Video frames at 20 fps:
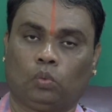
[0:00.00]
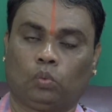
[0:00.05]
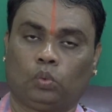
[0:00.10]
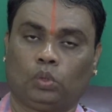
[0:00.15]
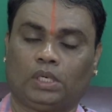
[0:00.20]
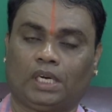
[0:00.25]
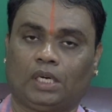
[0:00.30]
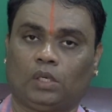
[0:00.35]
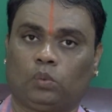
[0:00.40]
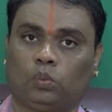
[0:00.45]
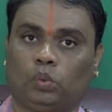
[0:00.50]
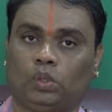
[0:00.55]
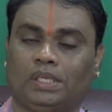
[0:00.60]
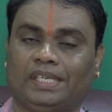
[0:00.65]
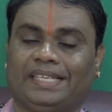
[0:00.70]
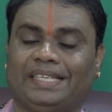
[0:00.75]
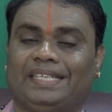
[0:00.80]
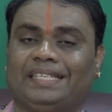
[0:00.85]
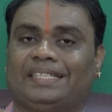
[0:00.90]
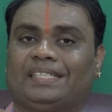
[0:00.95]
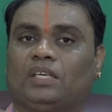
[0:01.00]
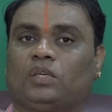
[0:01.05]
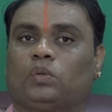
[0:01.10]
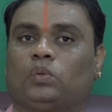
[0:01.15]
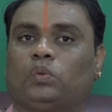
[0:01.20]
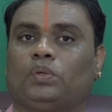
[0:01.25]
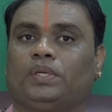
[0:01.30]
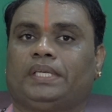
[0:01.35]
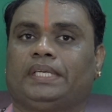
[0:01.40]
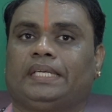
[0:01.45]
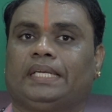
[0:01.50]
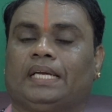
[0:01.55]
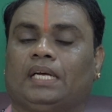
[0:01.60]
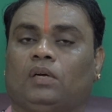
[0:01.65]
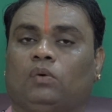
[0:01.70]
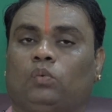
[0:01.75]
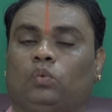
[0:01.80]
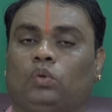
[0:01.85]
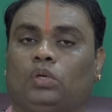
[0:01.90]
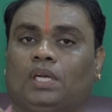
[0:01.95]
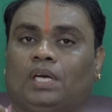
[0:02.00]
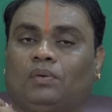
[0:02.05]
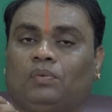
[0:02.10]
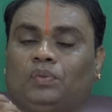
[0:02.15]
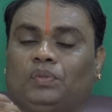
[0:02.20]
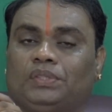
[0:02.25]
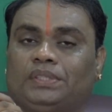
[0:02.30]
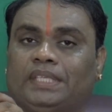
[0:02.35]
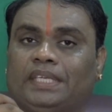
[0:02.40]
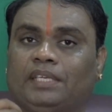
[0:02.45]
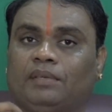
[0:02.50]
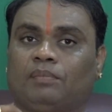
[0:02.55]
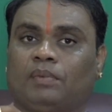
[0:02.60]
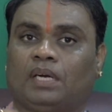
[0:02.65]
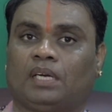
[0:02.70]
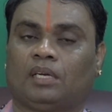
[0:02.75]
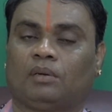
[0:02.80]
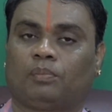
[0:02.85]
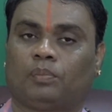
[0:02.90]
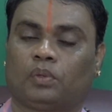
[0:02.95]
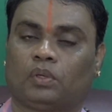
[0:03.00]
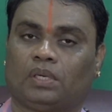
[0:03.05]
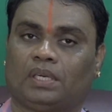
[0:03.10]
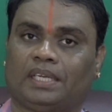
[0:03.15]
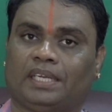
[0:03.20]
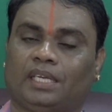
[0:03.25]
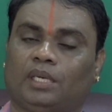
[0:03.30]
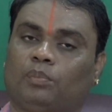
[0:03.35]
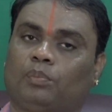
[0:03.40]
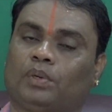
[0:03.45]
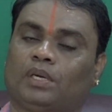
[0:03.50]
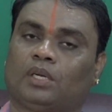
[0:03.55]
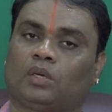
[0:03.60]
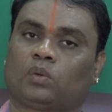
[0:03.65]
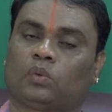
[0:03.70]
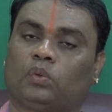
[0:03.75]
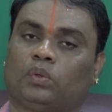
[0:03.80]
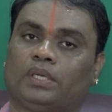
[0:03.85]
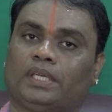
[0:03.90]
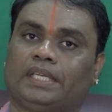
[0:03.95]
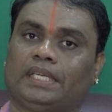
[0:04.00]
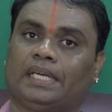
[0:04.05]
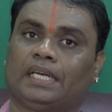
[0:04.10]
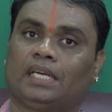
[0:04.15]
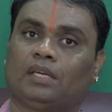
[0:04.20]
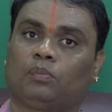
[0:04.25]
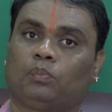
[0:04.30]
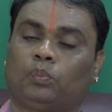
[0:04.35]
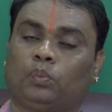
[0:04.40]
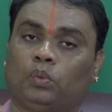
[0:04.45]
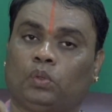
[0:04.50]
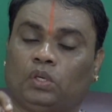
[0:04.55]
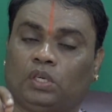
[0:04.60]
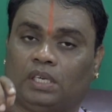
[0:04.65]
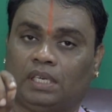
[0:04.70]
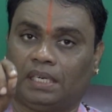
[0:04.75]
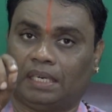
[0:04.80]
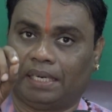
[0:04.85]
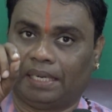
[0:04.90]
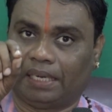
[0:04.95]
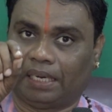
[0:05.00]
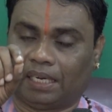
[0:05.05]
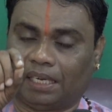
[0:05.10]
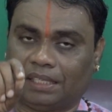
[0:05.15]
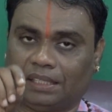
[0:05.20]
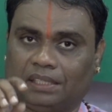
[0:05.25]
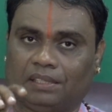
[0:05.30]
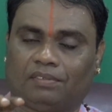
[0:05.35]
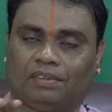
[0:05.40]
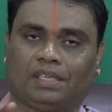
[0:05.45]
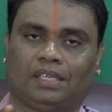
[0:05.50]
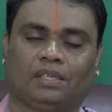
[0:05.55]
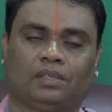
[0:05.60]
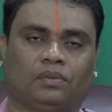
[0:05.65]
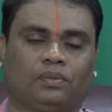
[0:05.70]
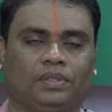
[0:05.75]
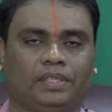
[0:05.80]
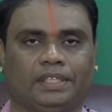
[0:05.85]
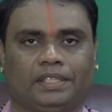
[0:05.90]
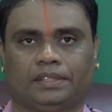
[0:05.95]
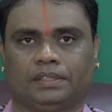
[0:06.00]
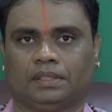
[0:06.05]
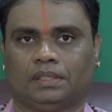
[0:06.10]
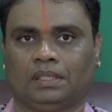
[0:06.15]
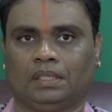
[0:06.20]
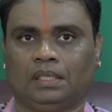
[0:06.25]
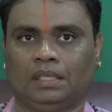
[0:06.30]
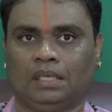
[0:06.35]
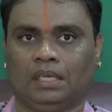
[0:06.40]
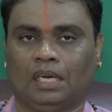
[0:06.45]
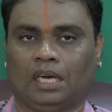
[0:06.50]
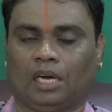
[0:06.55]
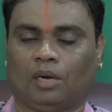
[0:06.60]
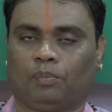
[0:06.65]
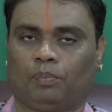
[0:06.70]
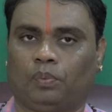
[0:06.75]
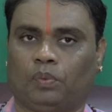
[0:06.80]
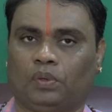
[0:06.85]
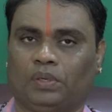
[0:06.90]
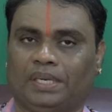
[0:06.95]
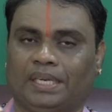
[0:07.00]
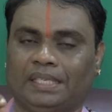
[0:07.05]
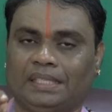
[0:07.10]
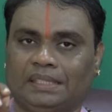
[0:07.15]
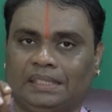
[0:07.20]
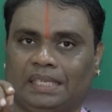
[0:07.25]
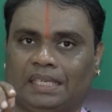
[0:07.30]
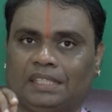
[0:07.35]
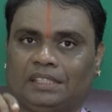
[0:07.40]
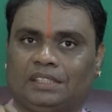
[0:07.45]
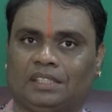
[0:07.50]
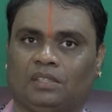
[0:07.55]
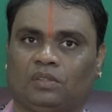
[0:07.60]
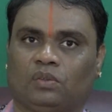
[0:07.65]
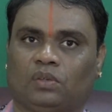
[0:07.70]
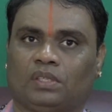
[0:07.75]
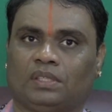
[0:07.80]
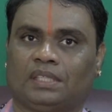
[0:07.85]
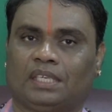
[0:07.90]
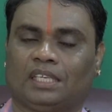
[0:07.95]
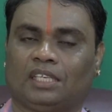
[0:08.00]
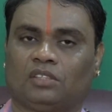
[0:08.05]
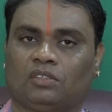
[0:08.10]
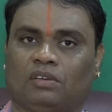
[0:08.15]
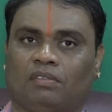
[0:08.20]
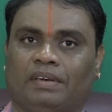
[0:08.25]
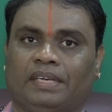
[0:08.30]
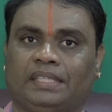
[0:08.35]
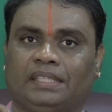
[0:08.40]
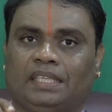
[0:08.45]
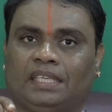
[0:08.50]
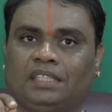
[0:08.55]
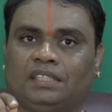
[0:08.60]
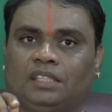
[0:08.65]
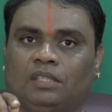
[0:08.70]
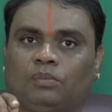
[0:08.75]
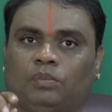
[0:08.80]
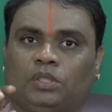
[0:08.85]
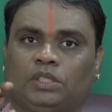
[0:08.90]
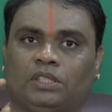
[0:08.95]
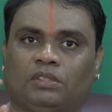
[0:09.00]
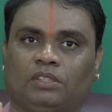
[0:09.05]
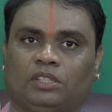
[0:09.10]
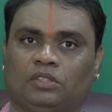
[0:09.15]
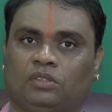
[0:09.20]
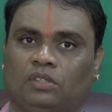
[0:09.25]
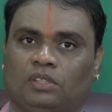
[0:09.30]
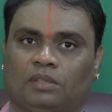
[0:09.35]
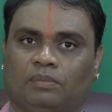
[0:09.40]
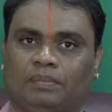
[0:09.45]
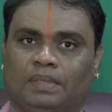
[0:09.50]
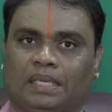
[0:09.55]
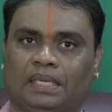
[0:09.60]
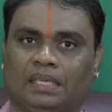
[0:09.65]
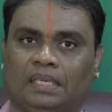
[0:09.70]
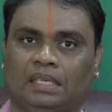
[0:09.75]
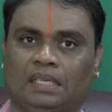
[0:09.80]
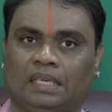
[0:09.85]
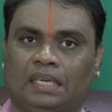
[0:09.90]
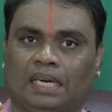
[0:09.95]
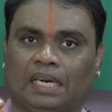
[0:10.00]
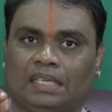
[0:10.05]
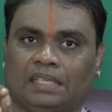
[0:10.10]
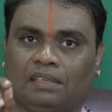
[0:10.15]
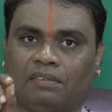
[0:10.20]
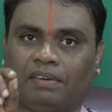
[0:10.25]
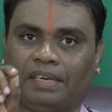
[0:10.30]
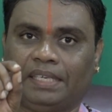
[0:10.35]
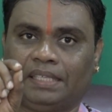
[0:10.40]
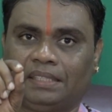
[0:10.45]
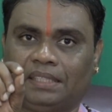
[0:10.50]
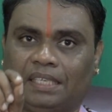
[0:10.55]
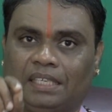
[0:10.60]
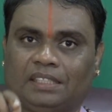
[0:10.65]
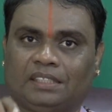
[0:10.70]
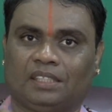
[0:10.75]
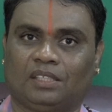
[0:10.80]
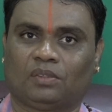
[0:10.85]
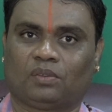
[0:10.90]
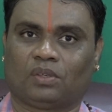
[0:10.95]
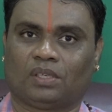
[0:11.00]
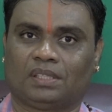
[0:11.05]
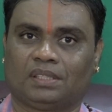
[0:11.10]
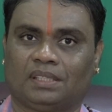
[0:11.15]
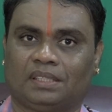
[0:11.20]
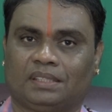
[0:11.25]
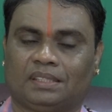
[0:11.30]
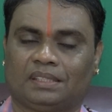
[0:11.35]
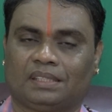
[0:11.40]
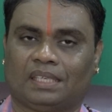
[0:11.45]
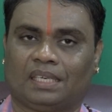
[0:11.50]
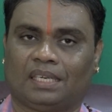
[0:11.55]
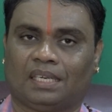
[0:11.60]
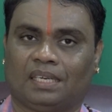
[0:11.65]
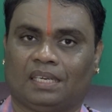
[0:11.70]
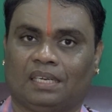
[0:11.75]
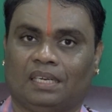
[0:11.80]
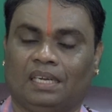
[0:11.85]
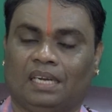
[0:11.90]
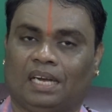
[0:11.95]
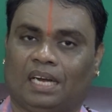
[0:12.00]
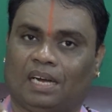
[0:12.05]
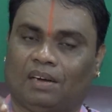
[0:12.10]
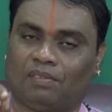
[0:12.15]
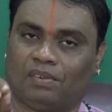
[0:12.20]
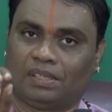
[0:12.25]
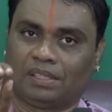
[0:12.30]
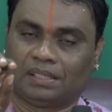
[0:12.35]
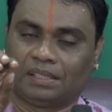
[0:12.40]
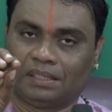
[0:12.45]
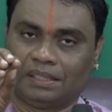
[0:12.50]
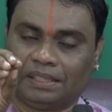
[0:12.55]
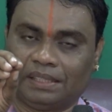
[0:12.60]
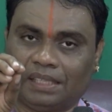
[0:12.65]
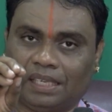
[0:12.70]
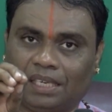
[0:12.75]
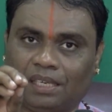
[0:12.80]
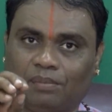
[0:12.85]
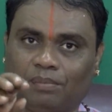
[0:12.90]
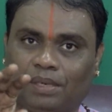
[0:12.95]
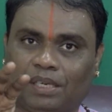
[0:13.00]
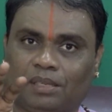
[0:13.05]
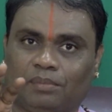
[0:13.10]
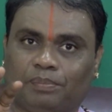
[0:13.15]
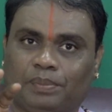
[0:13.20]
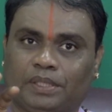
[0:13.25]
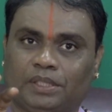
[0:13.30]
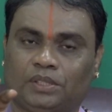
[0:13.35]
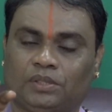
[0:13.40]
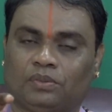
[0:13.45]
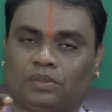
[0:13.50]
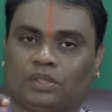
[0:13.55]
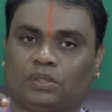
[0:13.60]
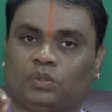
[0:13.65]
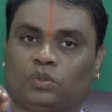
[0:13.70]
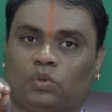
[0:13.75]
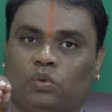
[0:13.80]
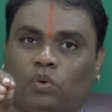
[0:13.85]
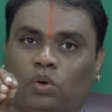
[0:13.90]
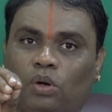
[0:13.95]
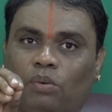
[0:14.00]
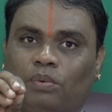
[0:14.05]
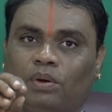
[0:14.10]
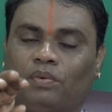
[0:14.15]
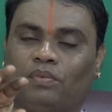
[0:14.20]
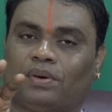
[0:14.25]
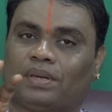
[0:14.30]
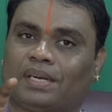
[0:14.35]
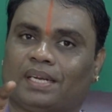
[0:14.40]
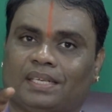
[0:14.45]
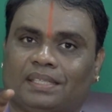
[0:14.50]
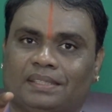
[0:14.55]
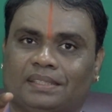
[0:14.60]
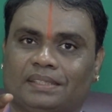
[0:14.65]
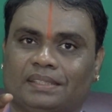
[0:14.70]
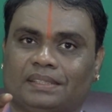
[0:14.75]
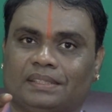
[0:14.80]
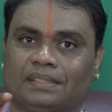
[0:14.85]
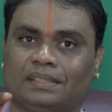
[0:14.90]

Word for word: உடல் உள்ளே இருக்கக்கூடிய உணவு செரிமான பொருளில் ஏற்படக்கூடிய புண்ணுங்களை ஆற்ற வல்லக்கூடியது அப்போது நெஞ்சரிச்சல் குறைஞ்சாதான் அதான் சொல்ல வயிற்றறிச்சல் பிடிச்சோடனு சொல்கிறோம்ல அந்த வயிற்றறிச்சல் குறைஞ்சிருச்சுன்னா அவனுக்கு நிதானமான பேச்சு வரும் கோபம் வராது